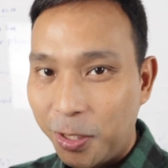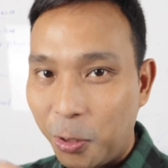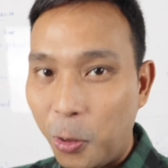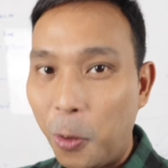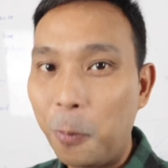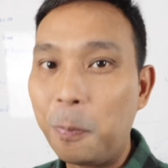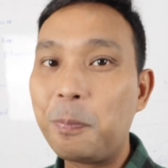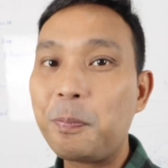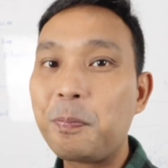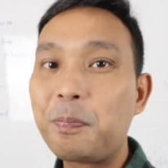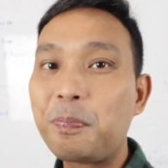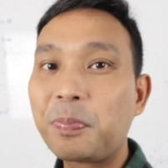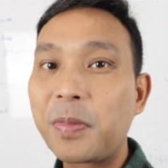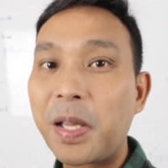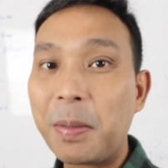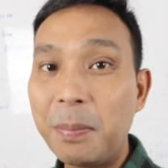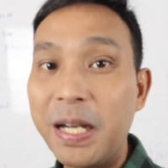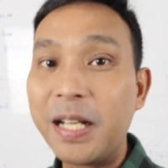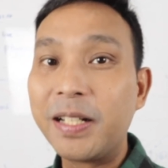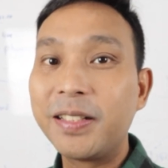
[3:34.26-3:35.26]
ลบ
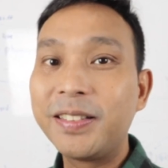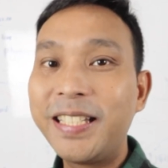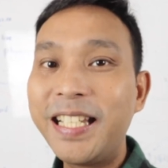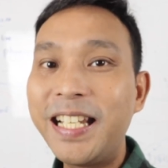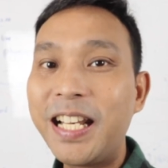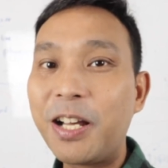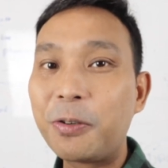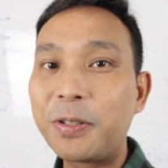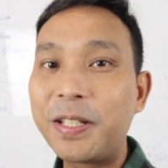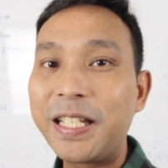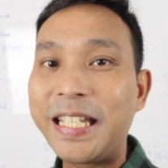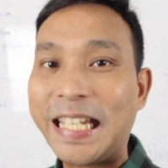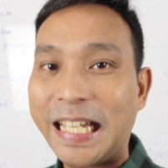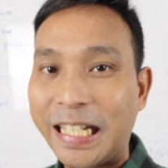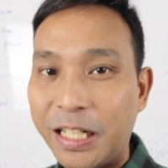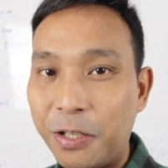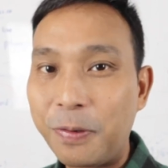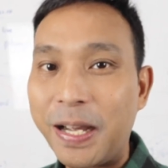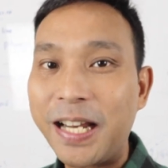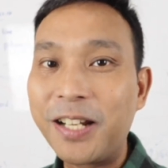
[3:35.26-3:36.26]
หมึกที่เราเขี
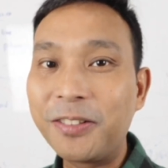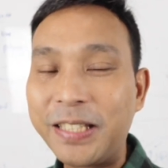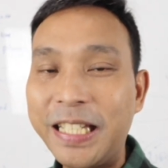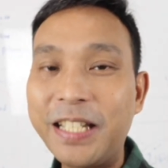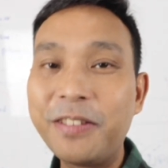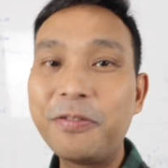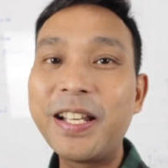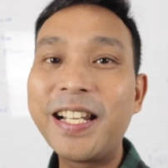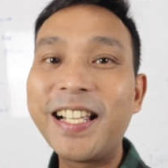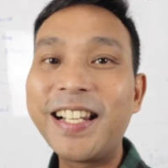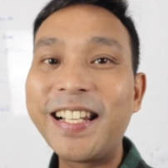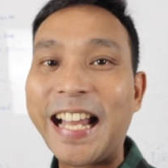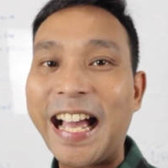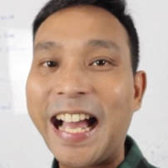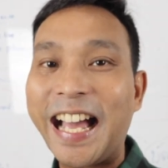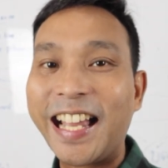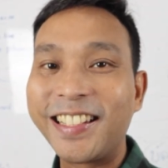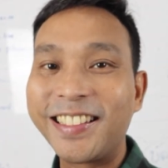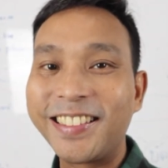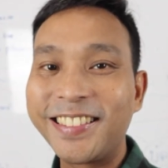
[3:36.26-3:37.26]
ยนเอาไว้แล้วทิ้งไว้
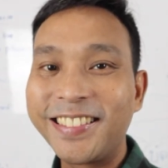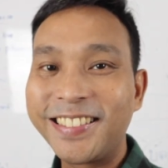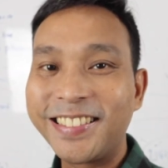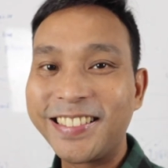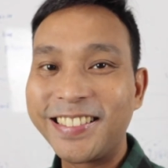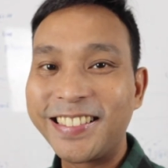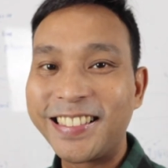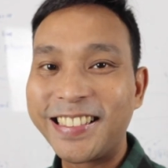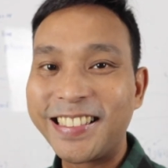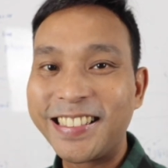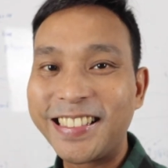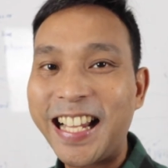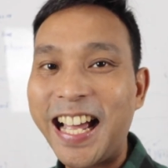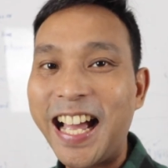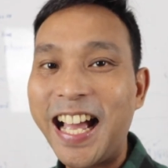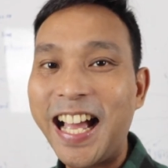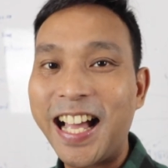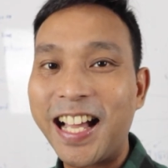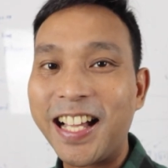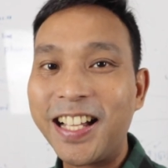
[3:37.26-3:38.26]
นานๆ
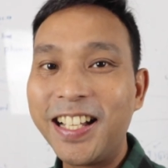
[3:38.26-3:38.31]
ถ้า